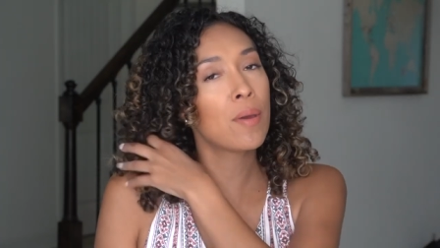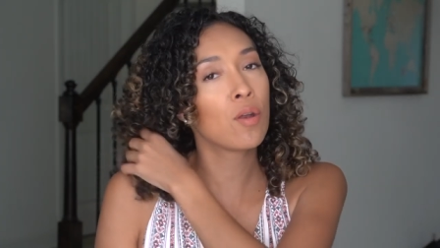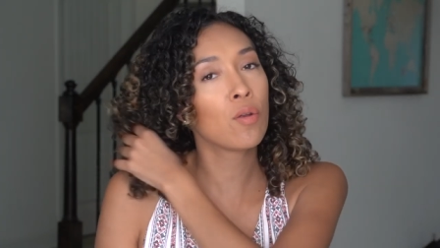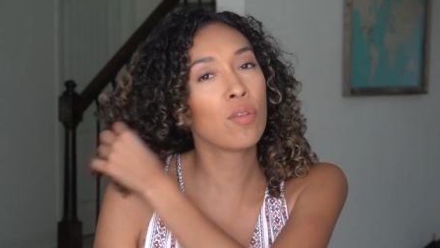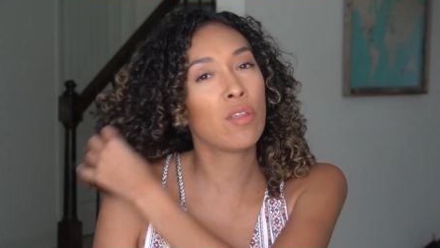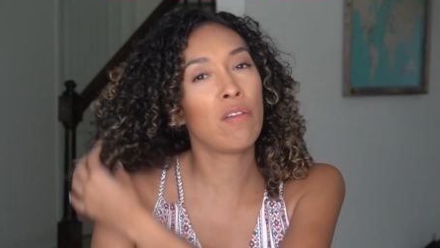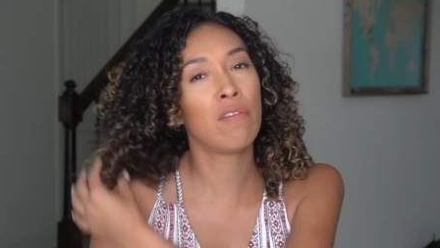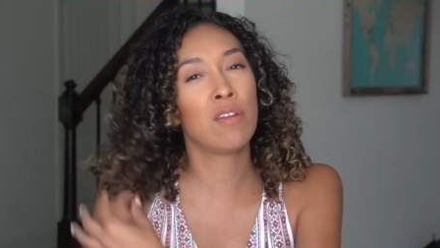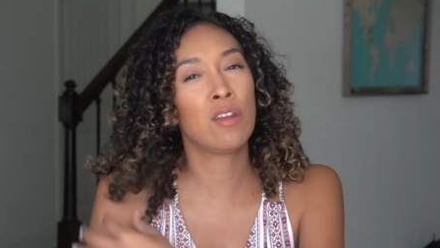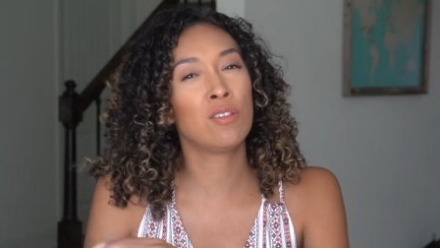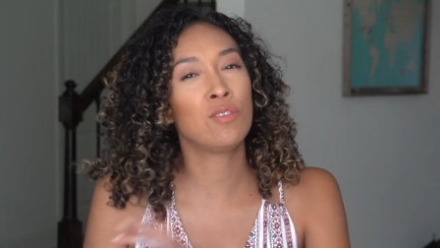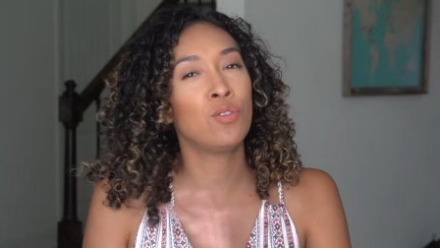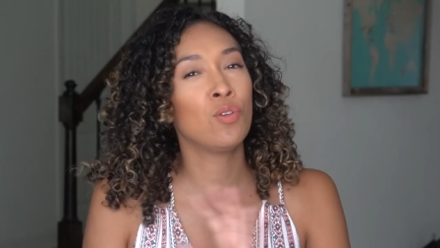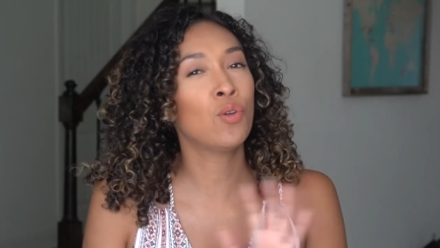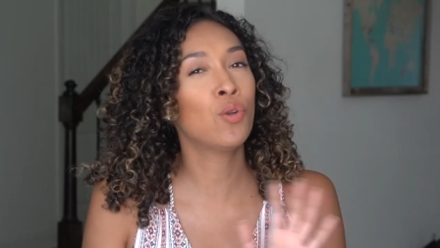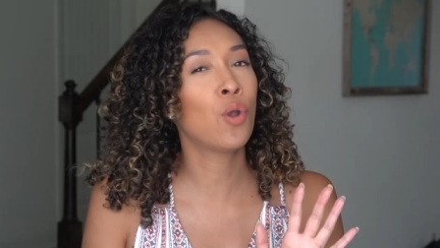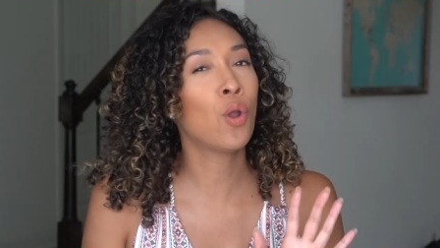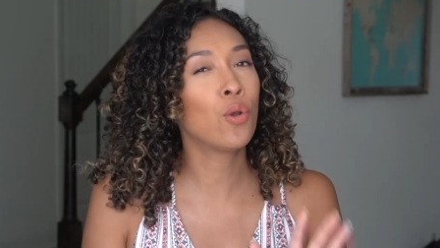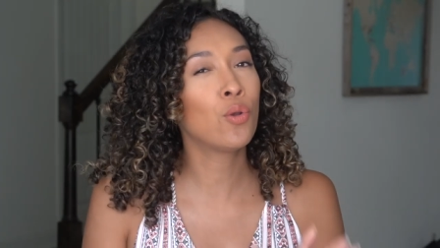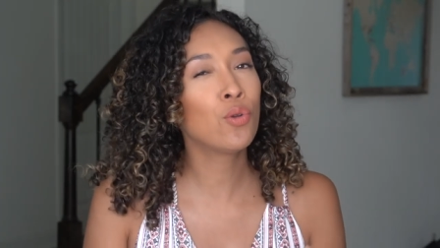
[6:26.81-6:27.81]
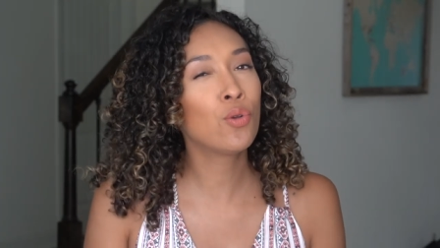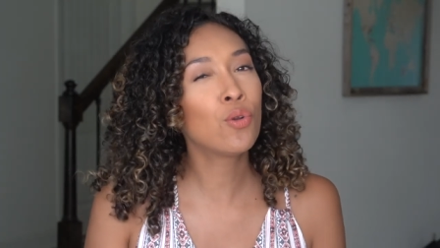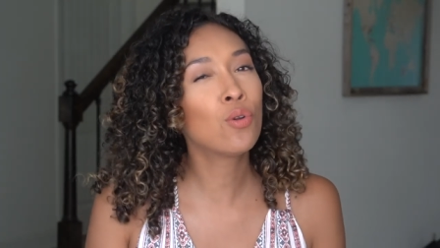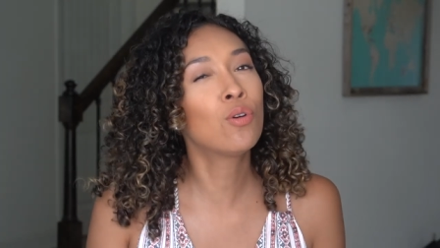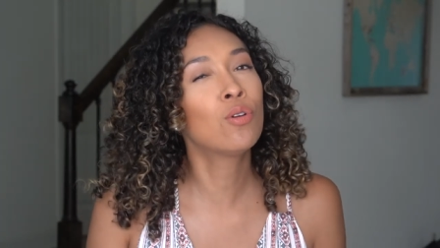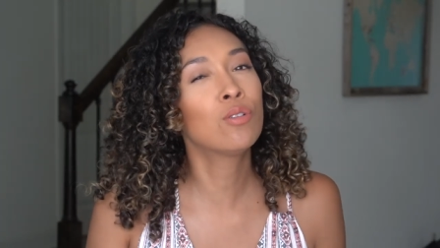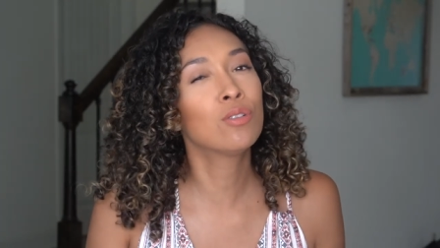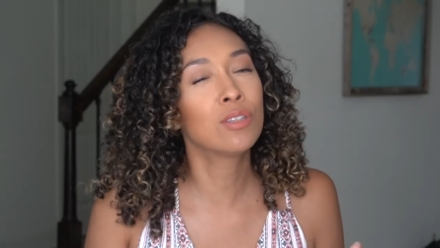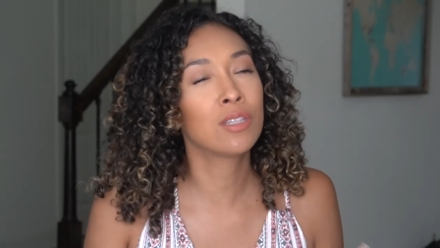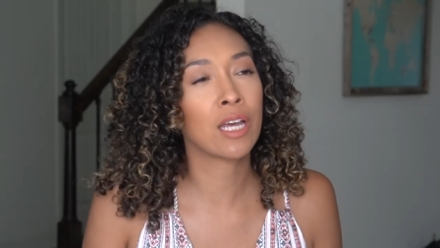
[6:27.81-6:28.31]
pero definición
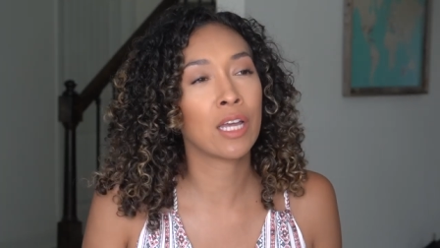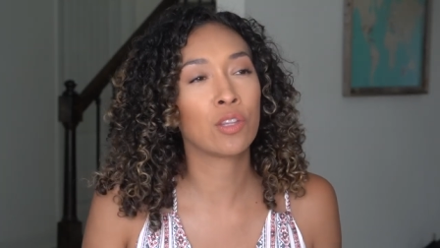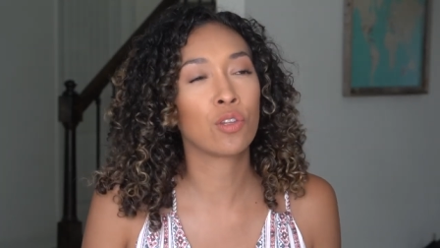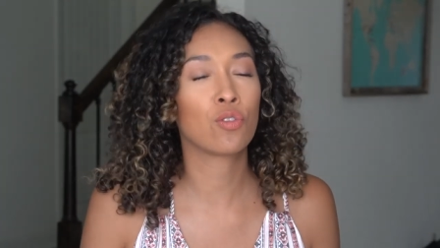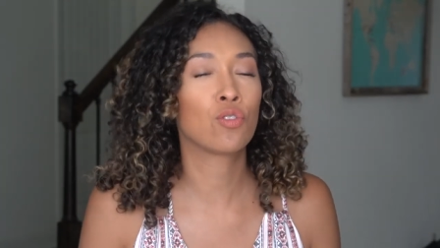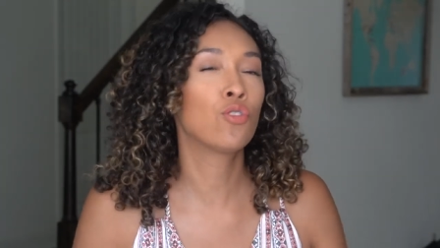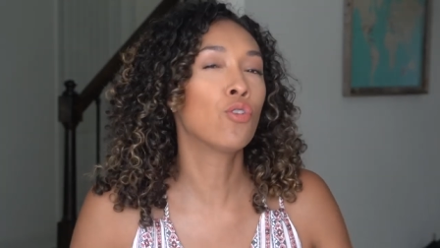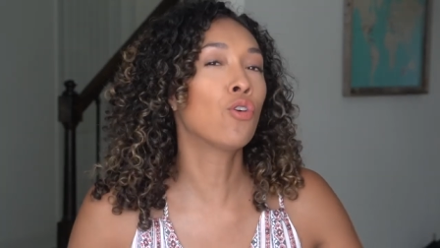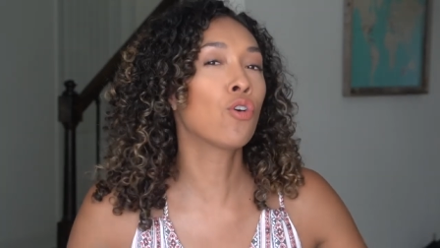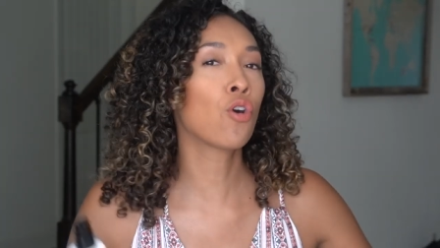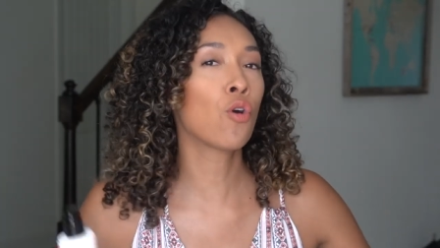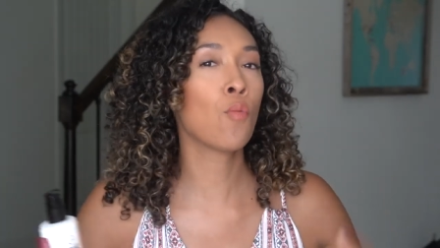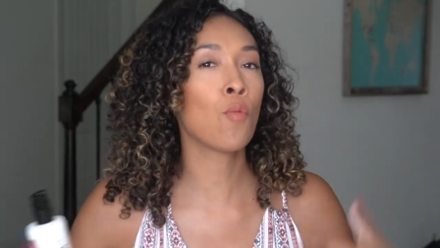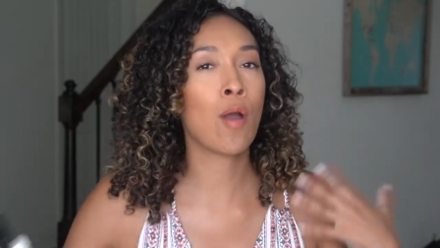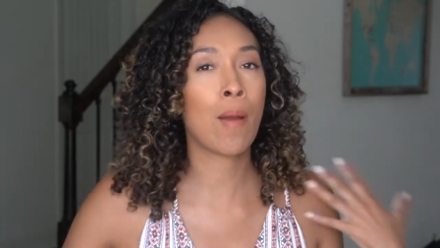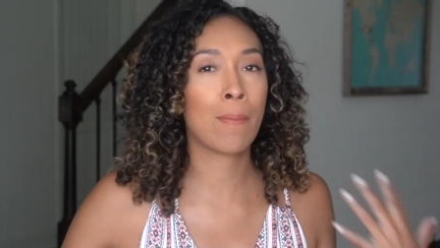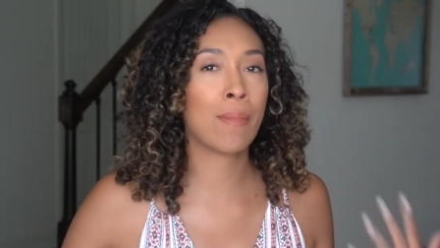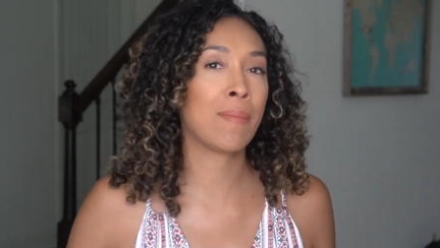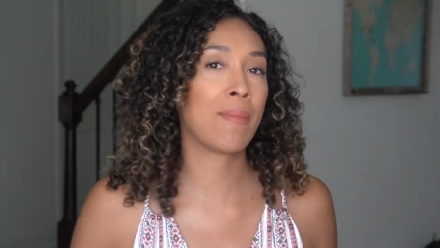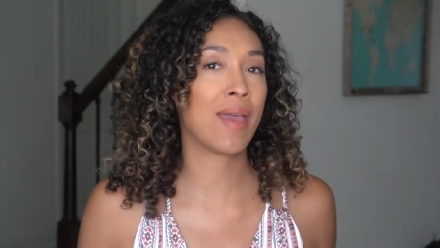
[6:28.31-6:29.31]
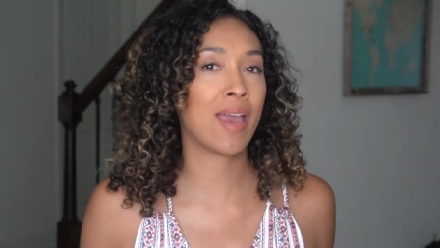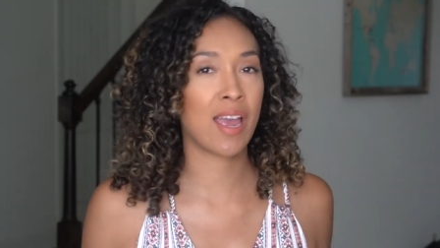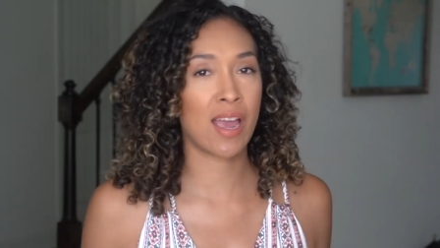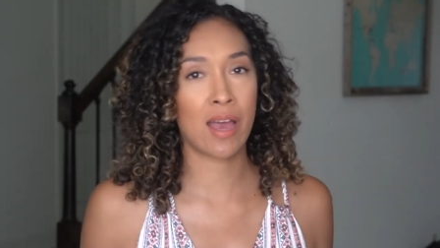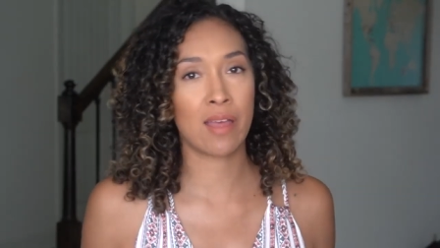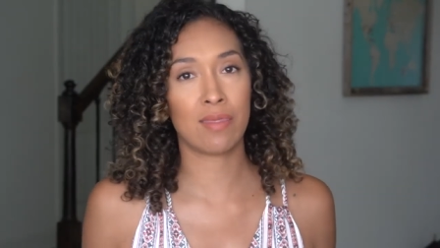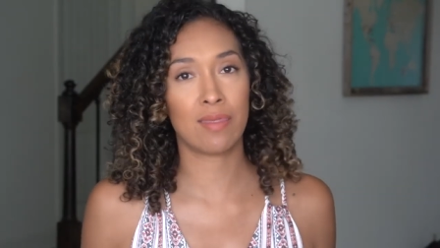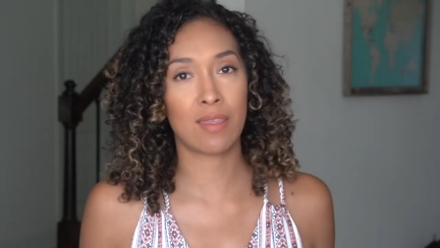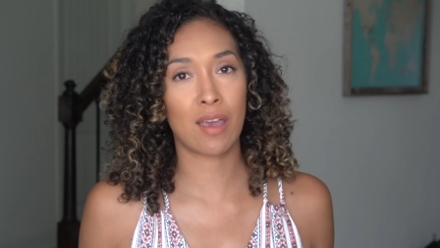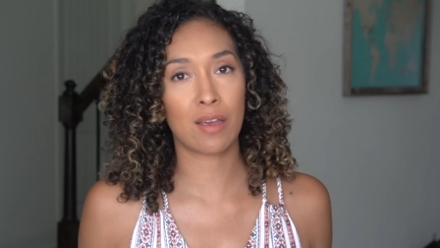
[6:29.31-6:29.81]
no tanto, no como a mí me
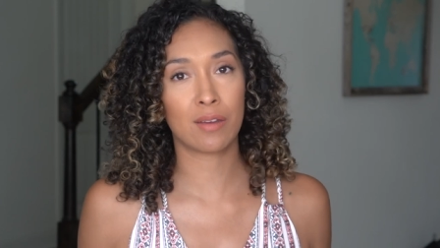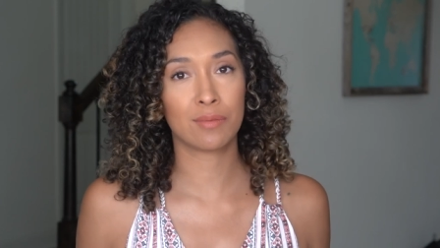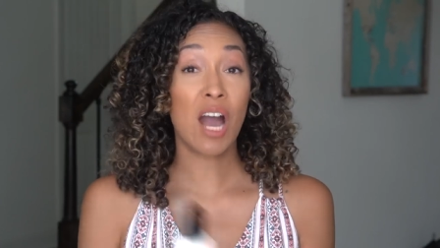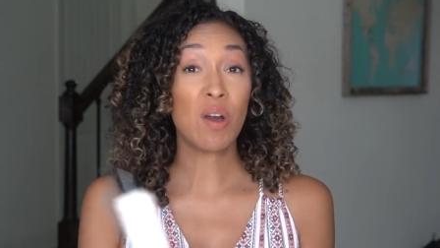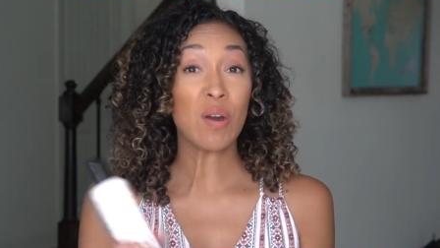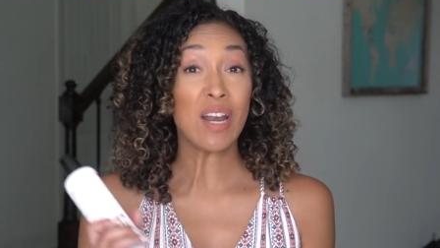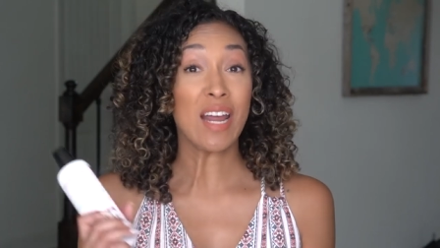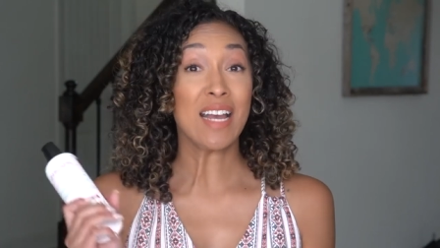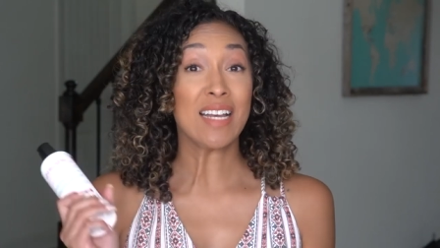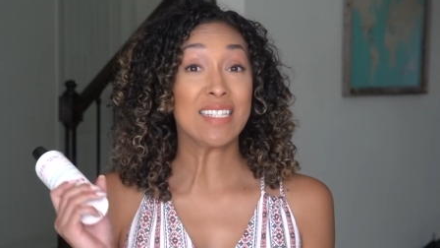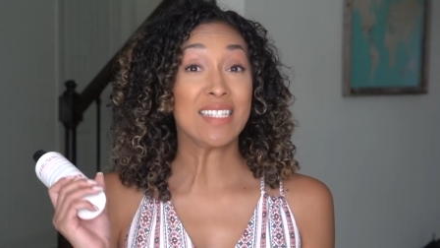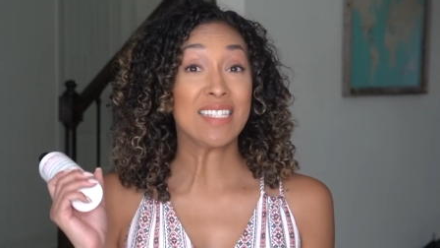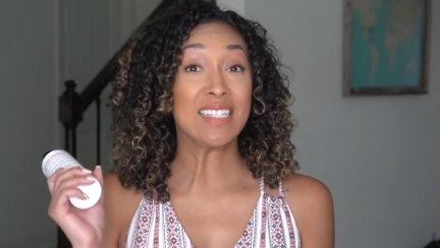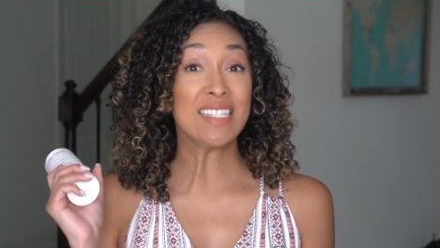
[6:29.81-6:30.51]
encanta. Ahora,